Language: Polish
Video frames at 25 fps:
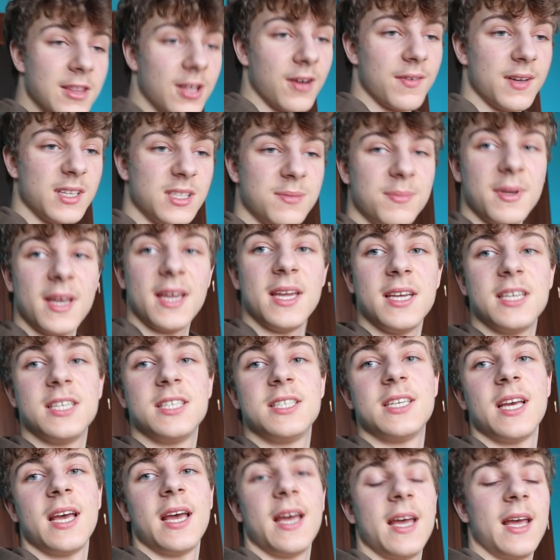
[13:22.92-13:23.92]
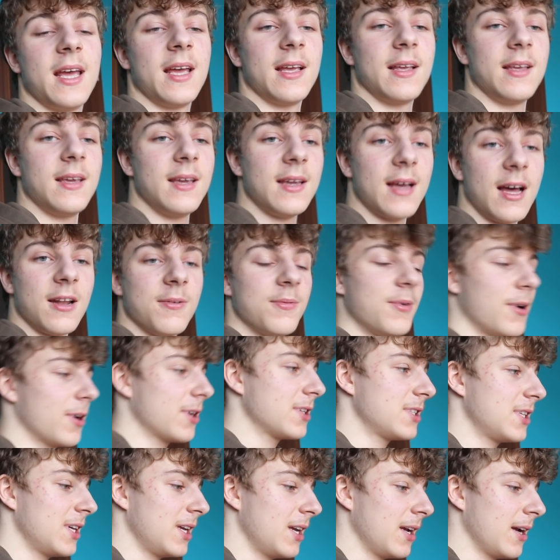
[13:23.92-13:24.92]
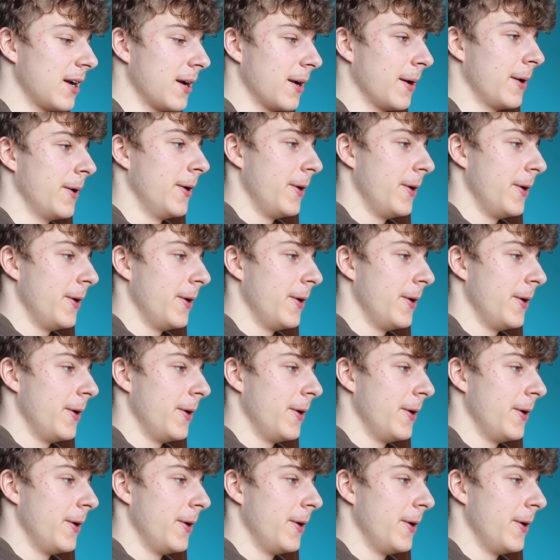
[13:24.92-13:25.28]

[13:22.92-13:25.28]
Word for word: No więc mieliście i unboxing,